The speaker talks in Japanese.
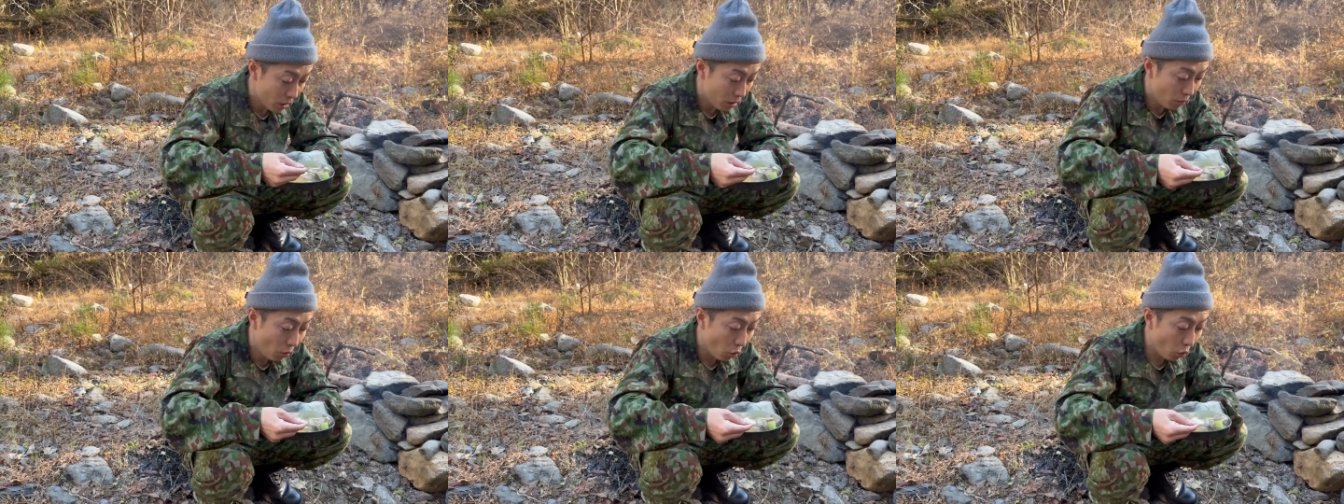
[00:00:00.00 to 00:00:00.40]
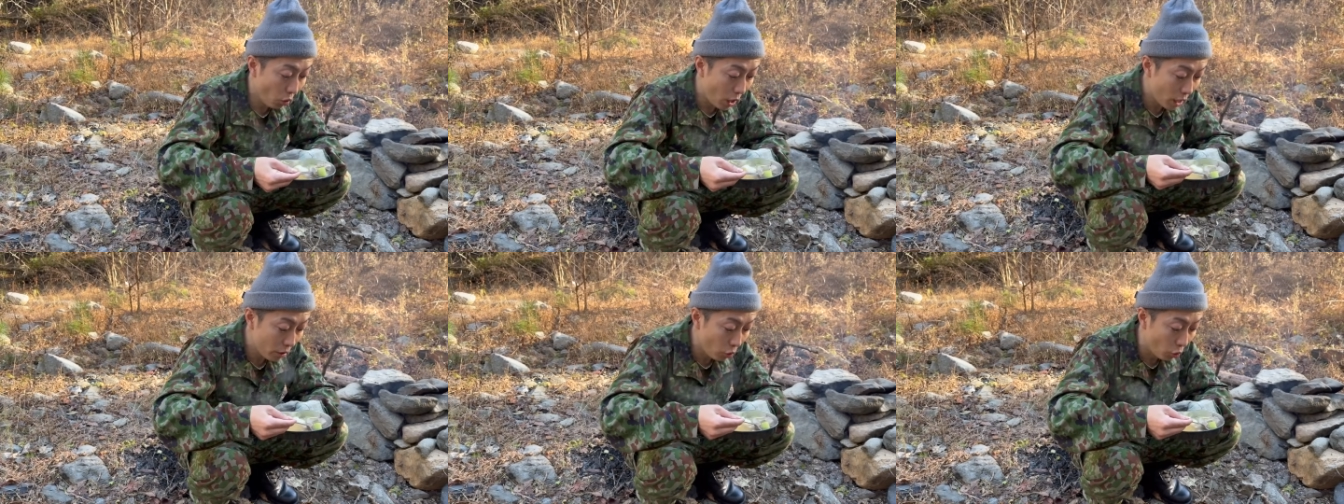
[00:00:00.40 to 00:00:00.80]
もう
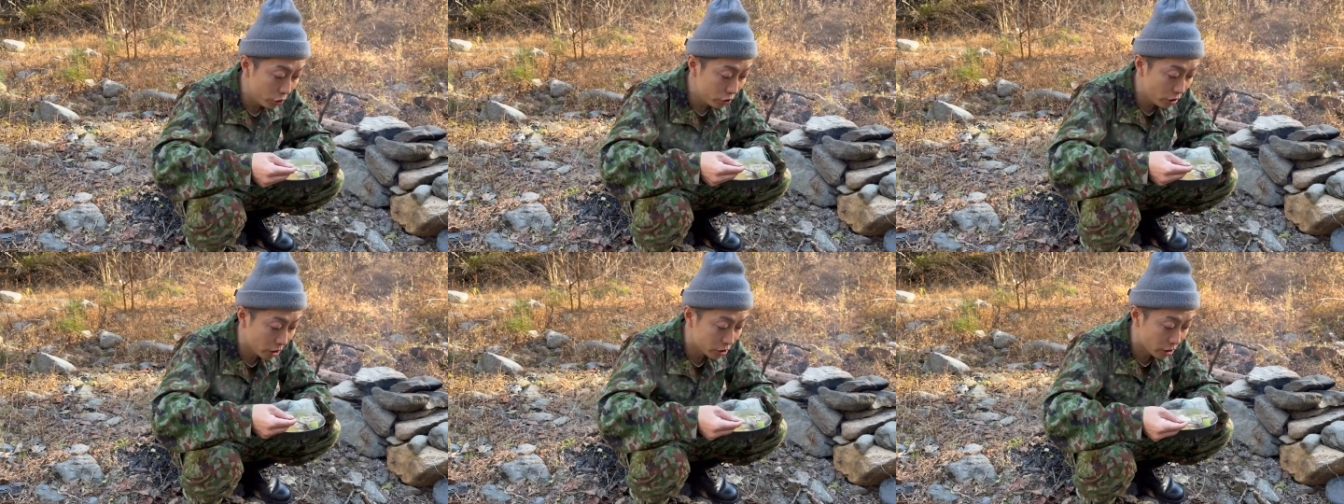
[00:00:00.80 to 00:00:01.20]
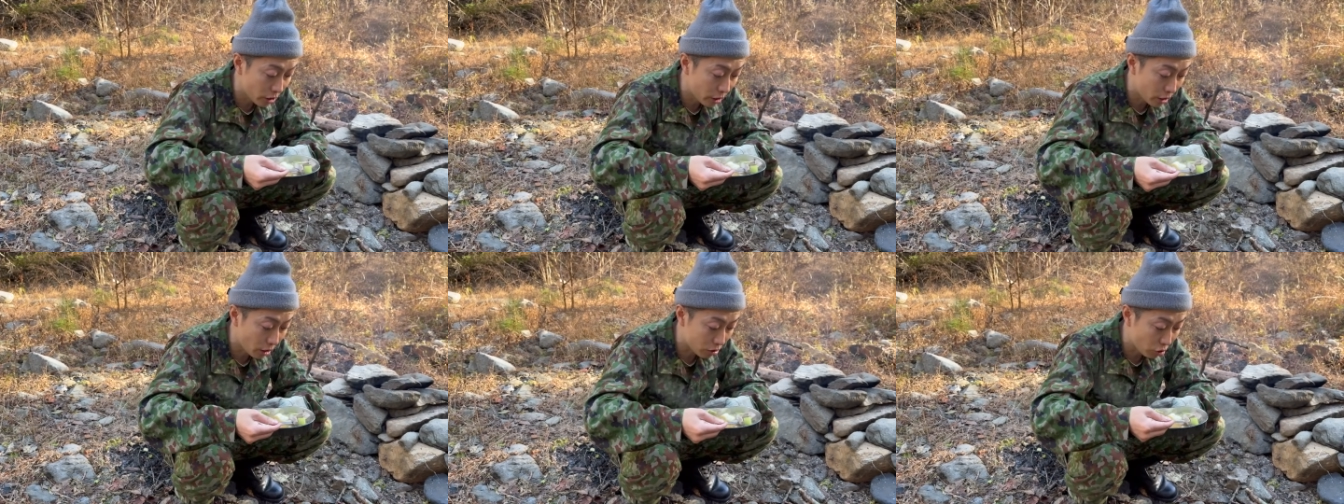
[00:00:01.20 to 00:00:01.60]
あれお湯なんじゃ
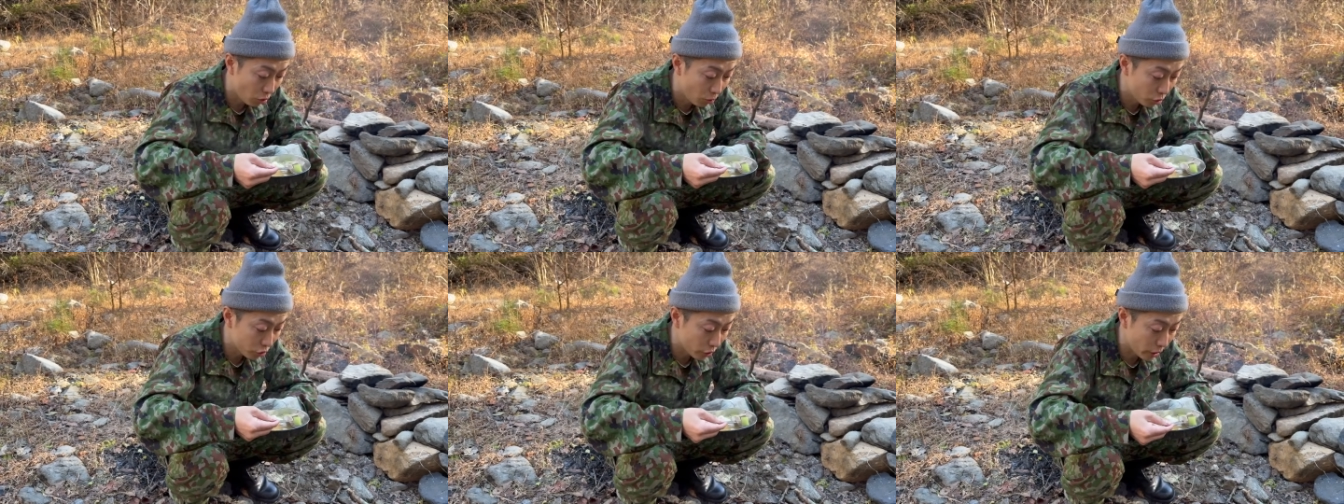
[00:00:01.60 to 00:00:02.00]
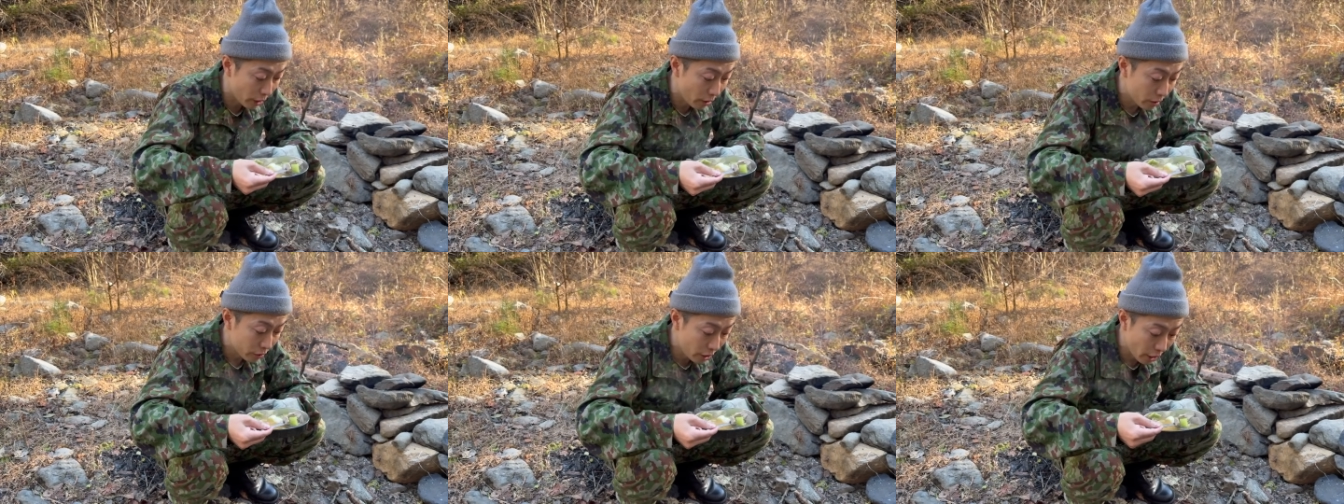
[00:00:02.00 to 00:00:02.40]
ねえかって思う時
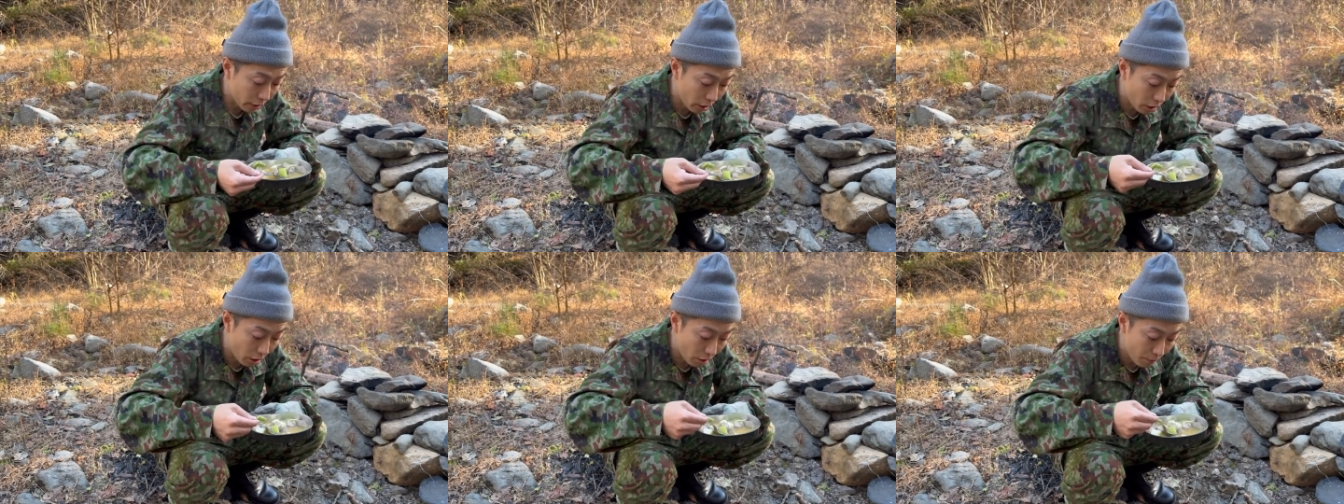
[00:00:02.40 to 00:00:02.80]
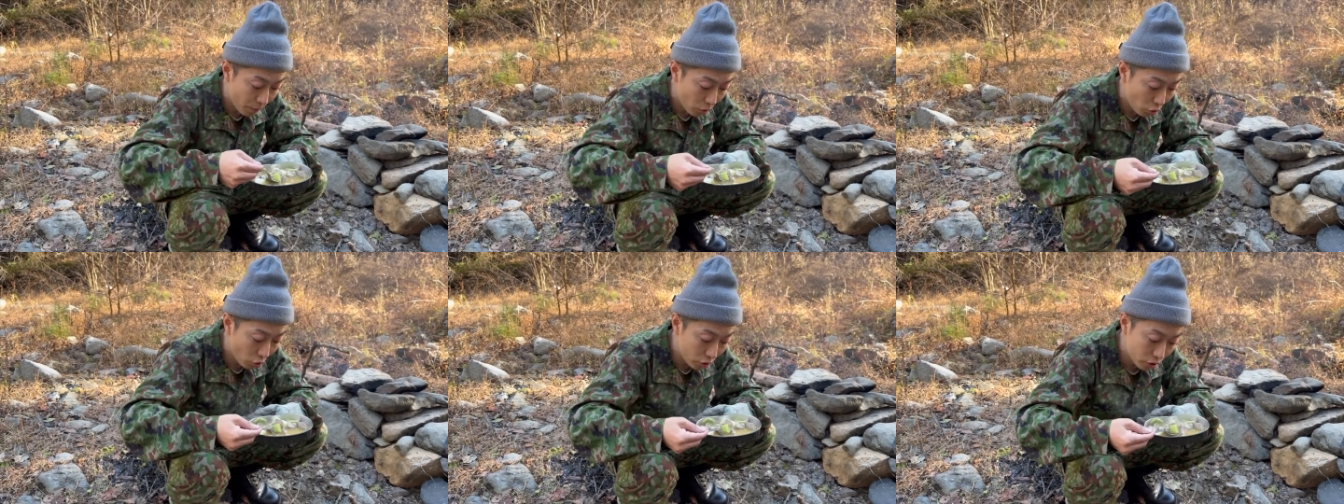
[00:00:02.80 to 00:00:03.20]
ねえ、なんか
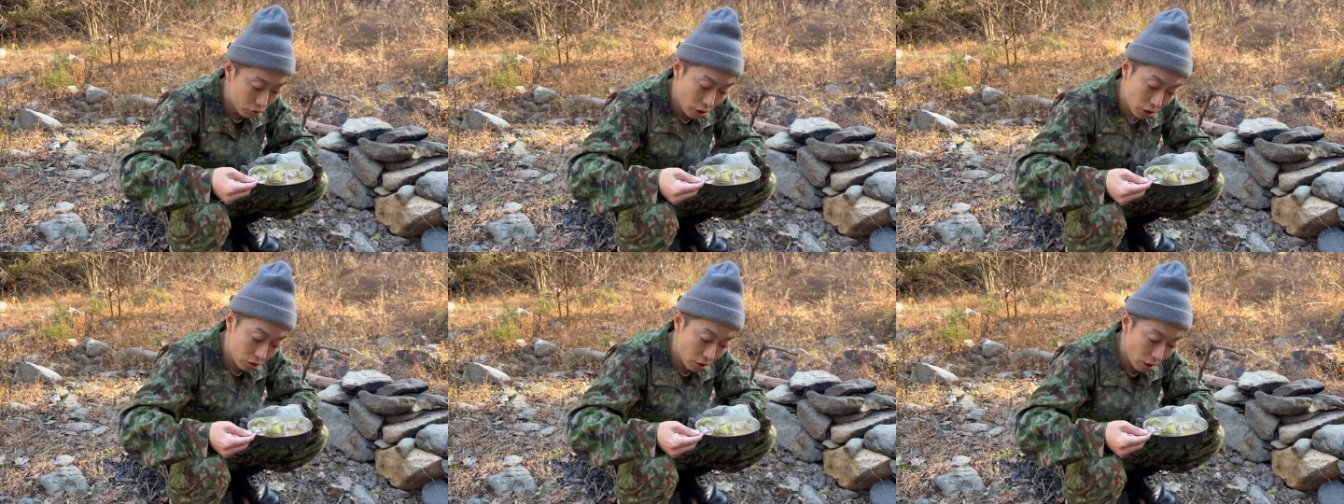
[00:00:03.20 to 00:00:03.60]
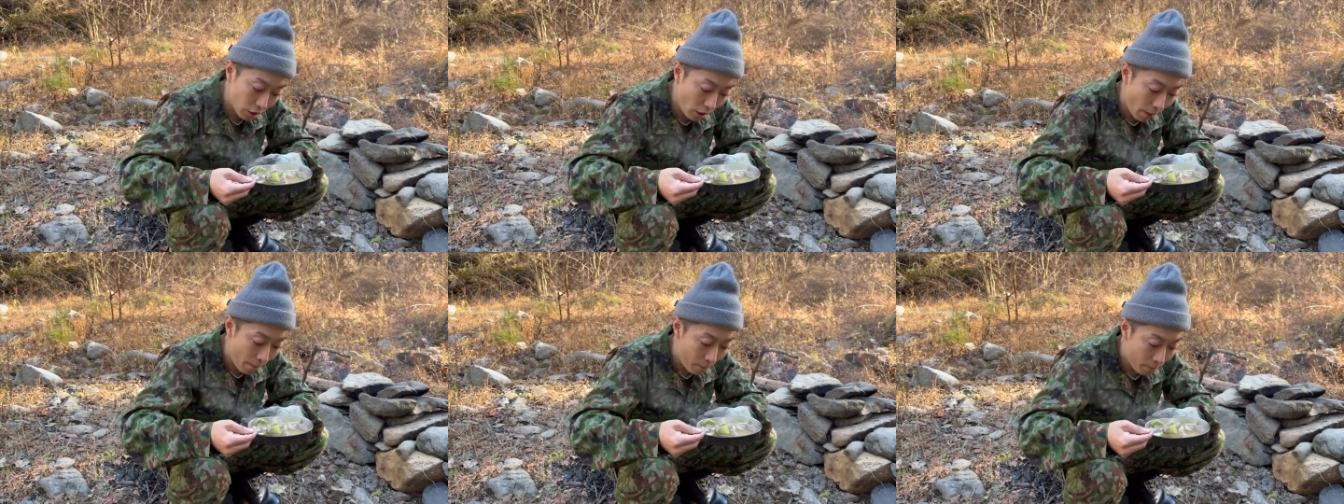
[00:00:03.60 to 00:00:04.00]
高級店っつうかなん
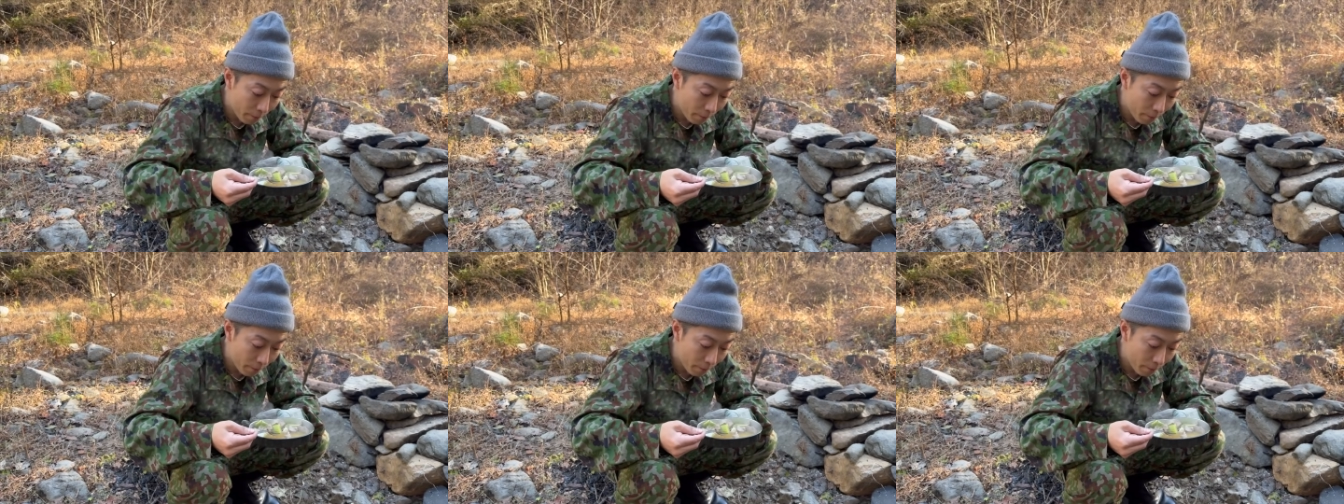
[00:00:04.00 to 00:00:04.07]
か